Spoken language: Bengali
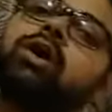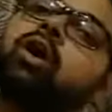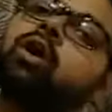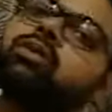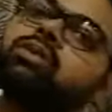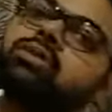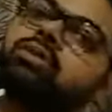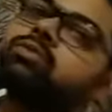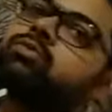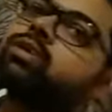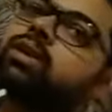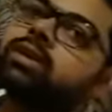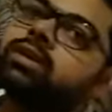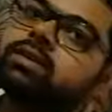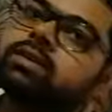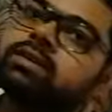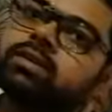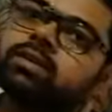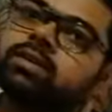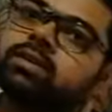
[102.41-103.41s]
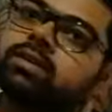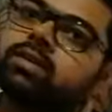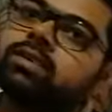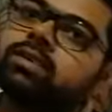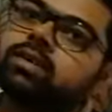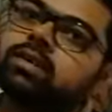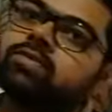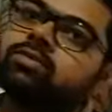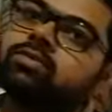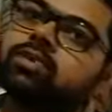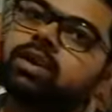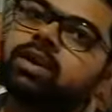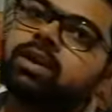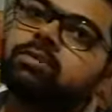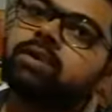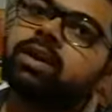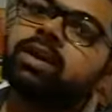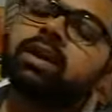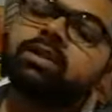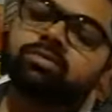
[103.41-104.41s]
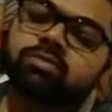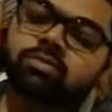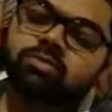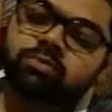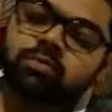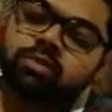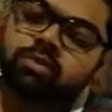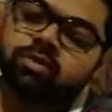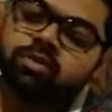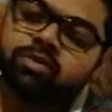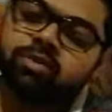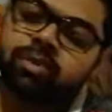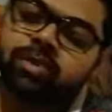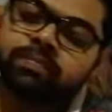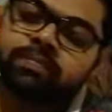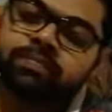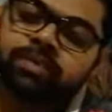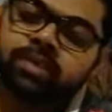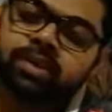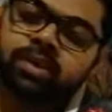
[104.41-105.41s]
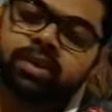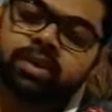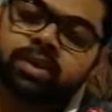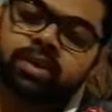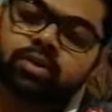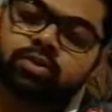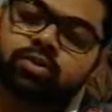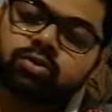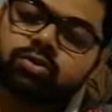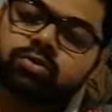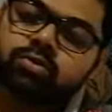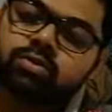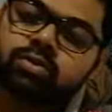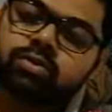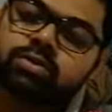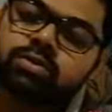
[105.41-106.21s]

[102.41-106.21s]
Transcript: দ্য হক ইন দ্য রেন যেটা এম এ ক্লাসেও পড়ানো হয় তো